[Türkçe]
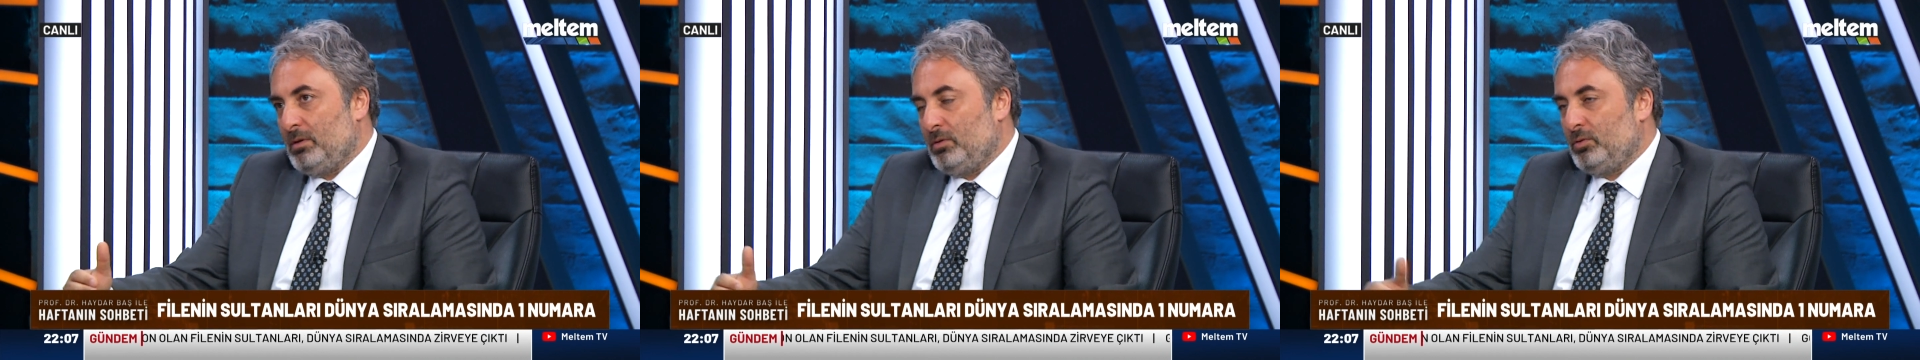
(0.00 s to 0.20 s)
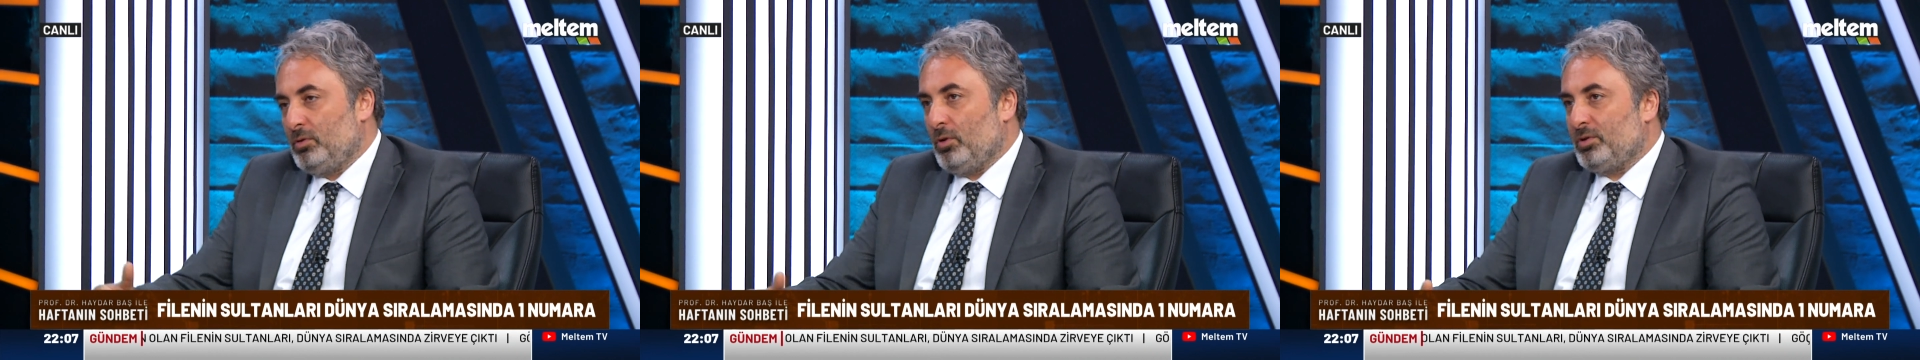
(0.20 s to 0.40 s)

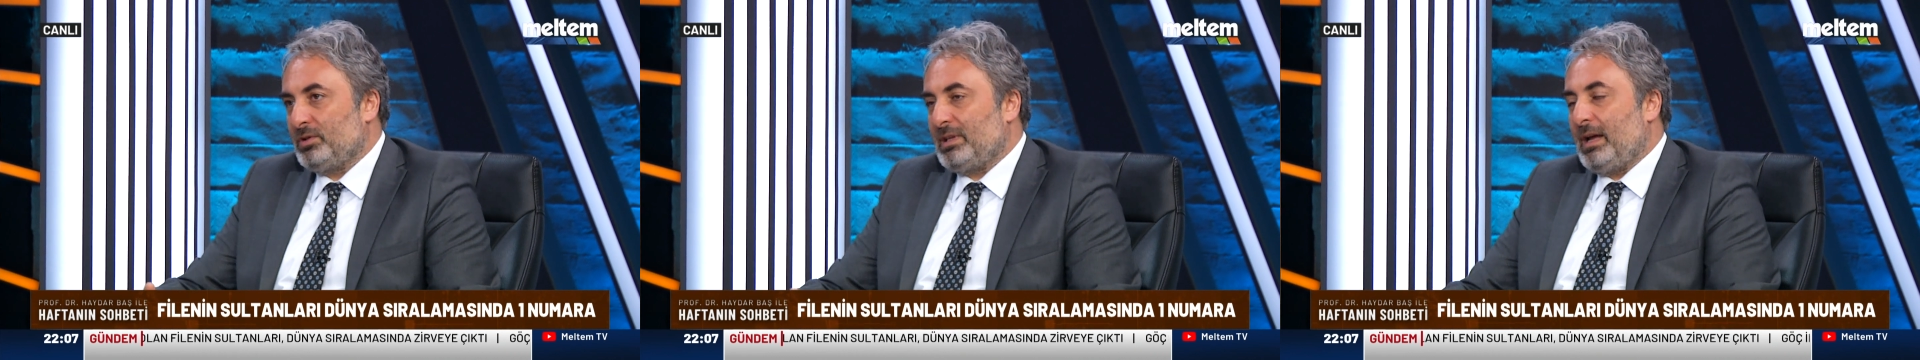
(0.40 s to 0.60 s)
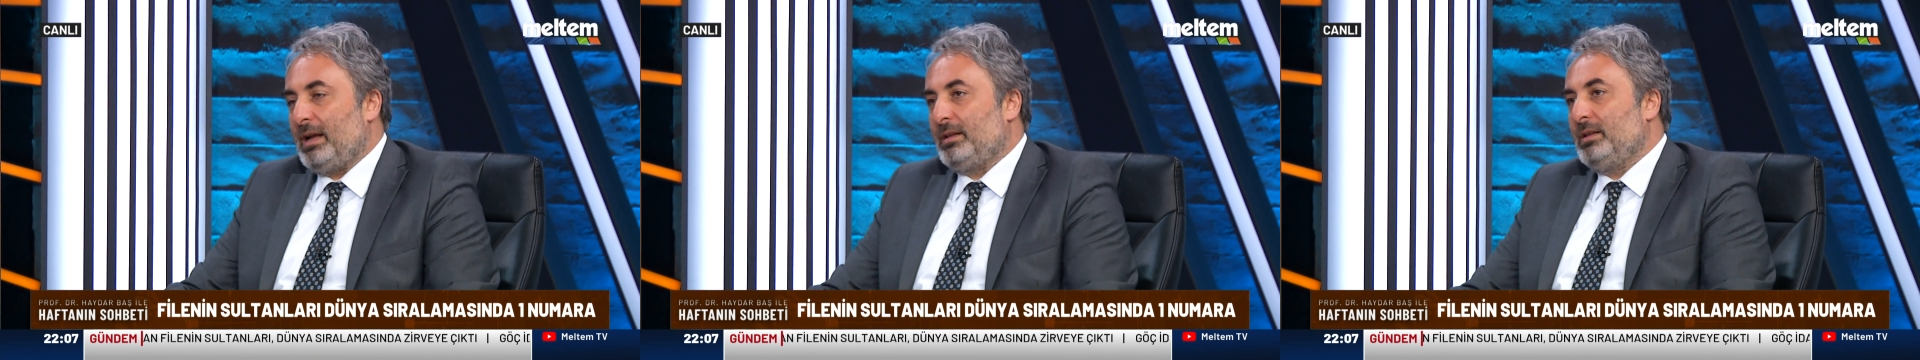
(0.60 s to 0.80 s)

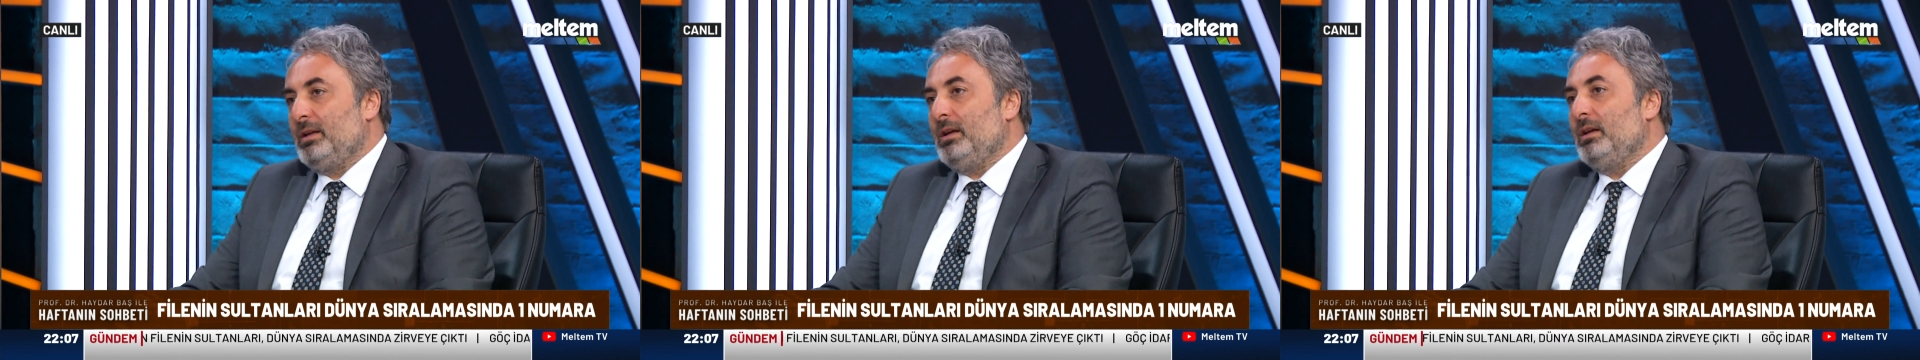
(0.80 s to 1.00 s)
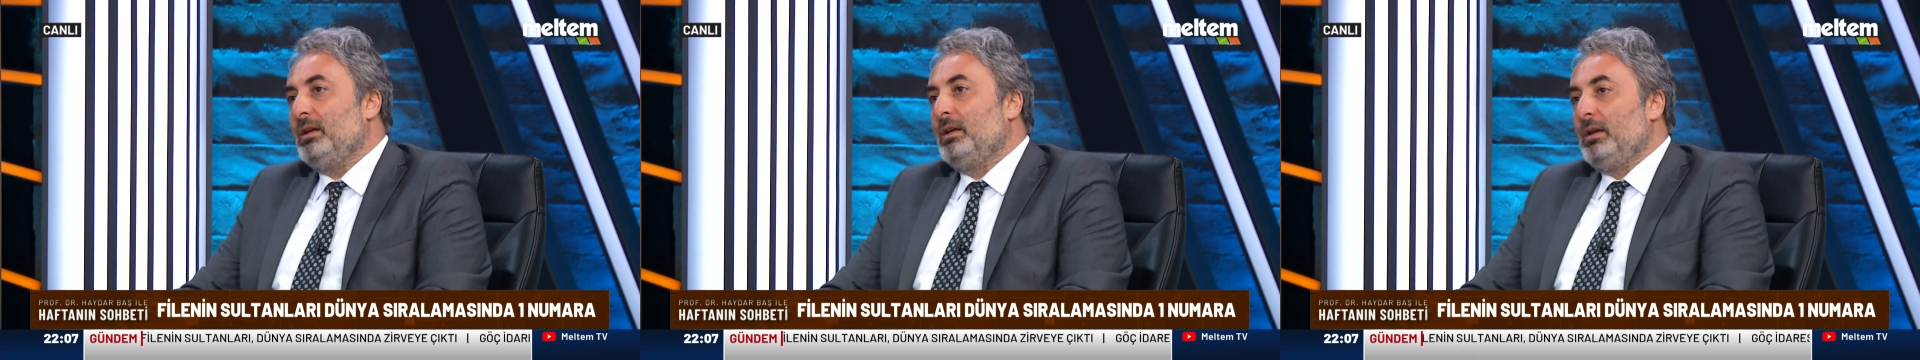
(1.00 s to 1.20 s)

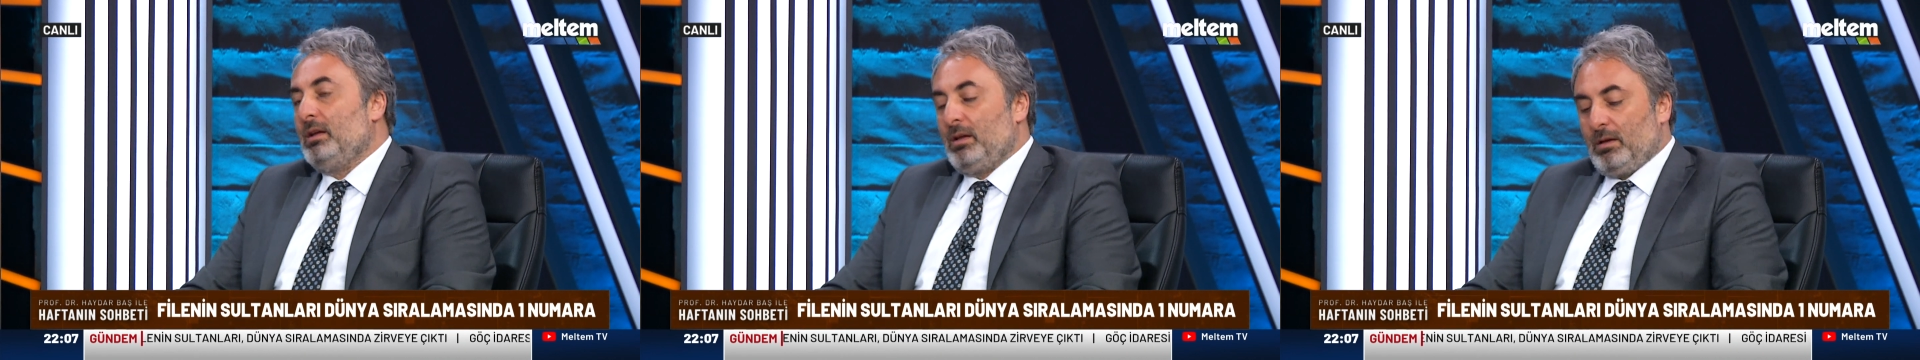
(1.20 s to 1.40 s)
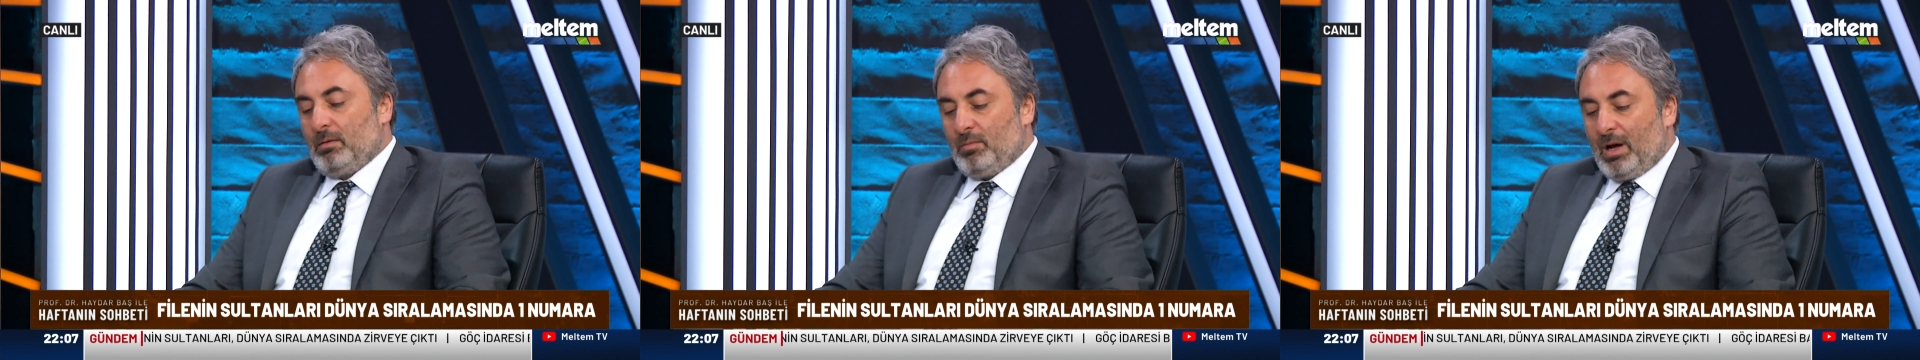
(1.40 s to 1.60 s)
gösterdi.
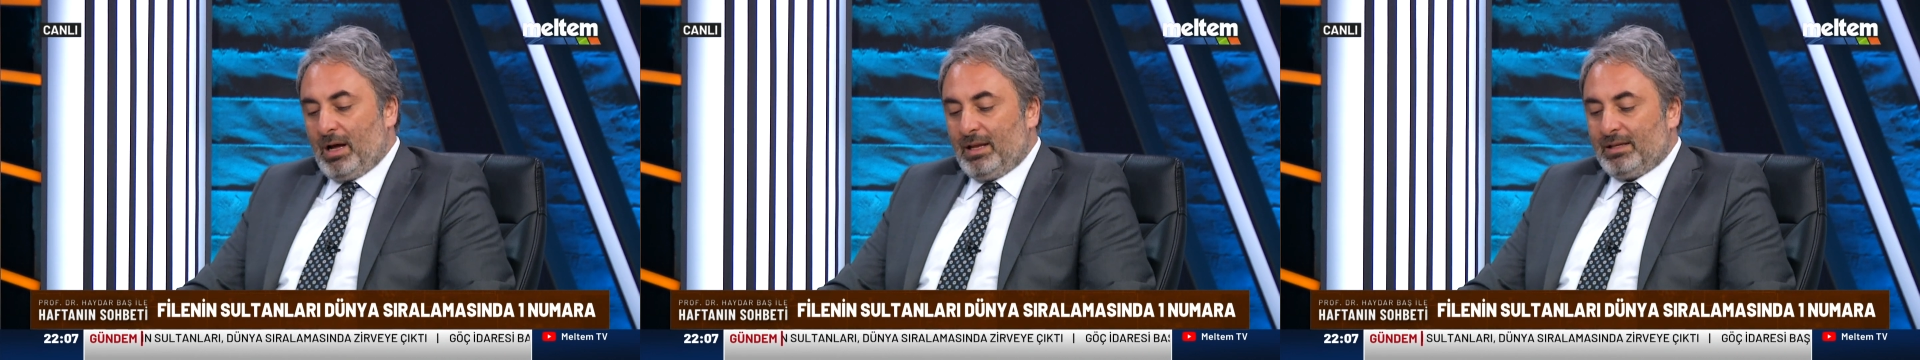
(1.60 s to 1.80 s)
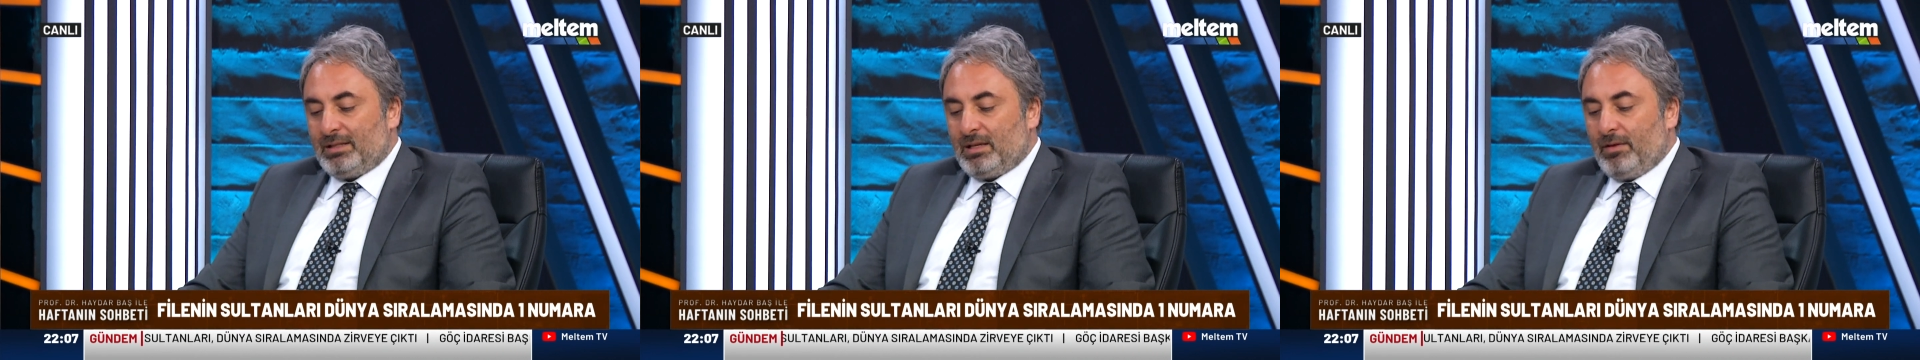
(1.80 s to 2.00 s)

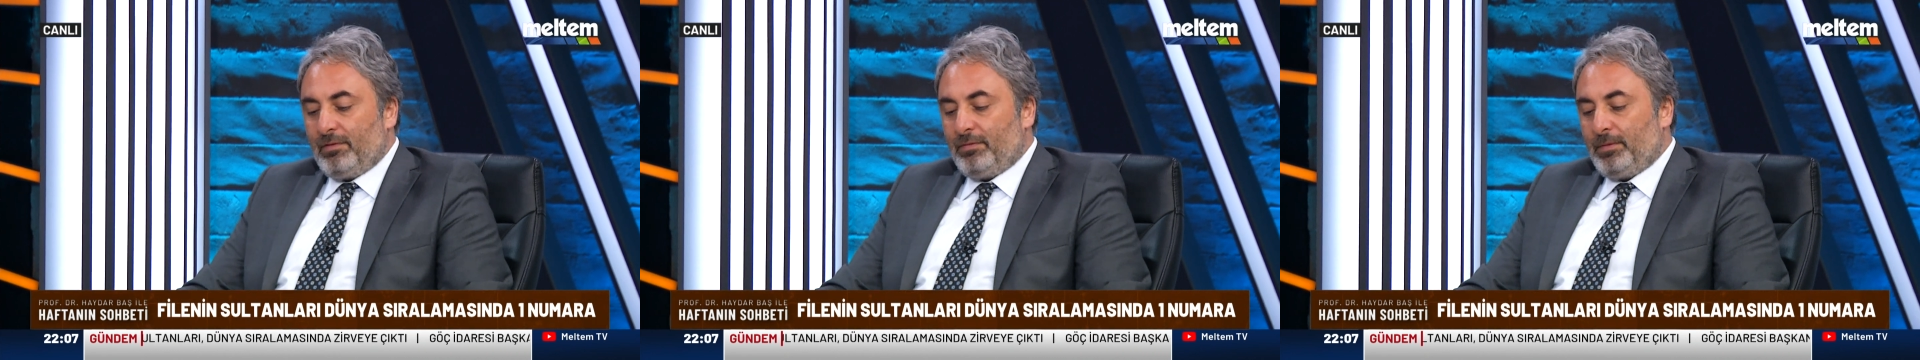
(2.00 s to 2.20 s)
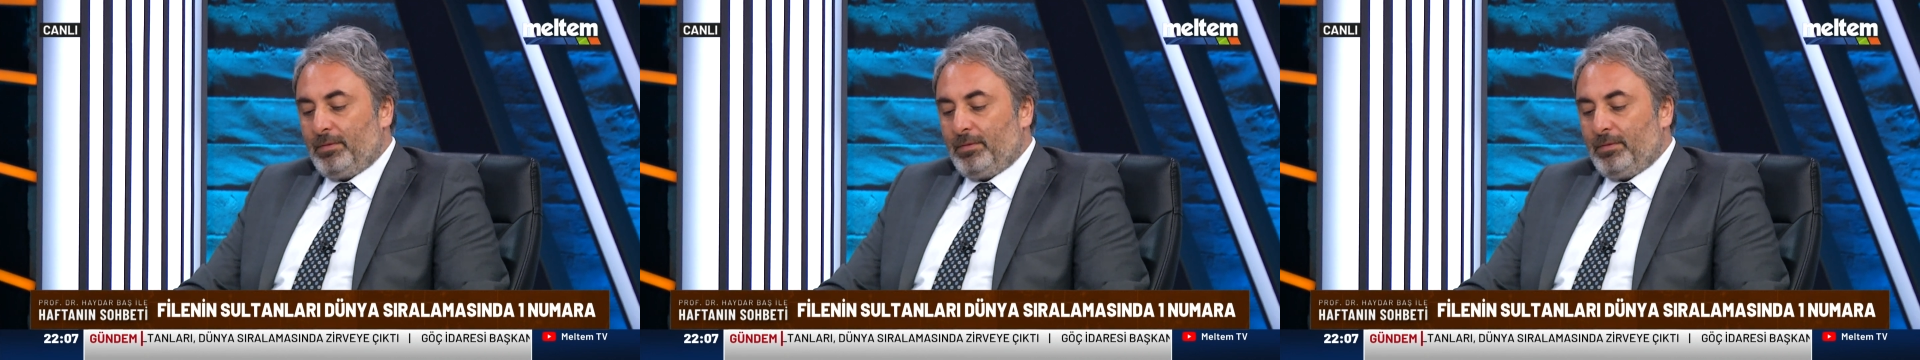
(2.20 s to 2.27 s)
Maalesef